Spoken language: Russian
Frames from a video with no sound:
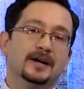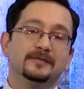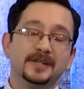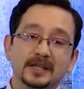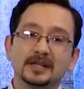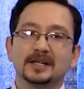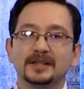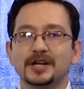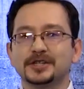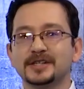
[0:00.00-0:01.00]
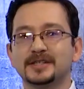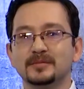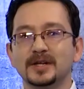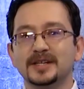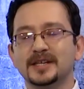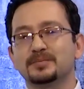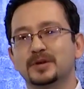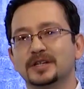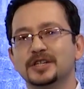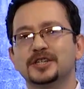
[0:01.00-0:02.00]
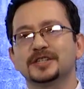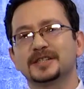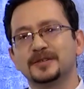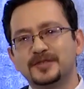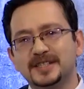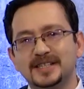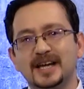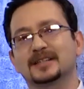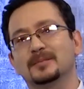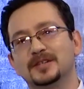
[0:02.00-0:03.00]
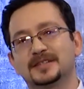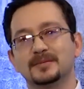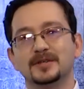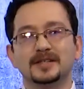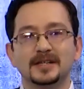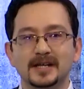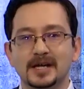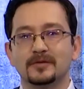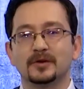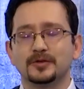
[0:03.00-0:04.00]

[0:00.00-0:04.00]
в недрах нашей Земли есть практически вся таблица Менделеева.